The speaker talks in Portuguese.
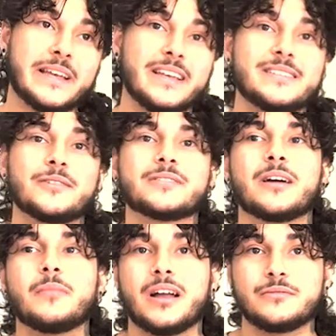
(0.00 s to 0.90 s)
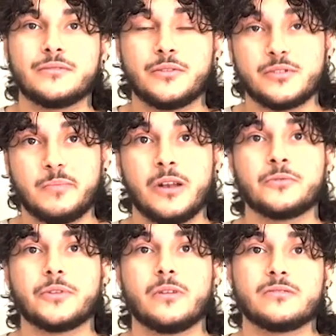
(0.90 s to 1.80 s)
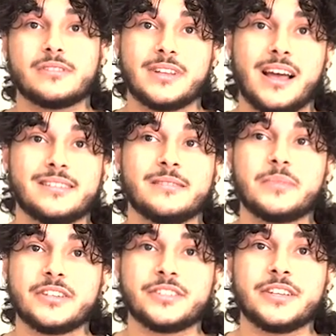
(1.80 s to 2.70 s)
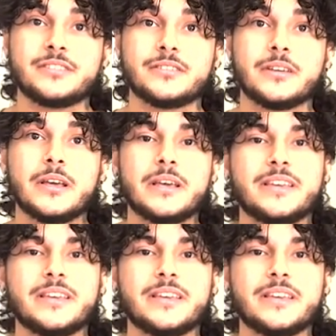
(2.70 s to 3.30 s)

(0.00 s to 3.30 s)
Esse é o trabalho que os paleontólogos trazem para a gente,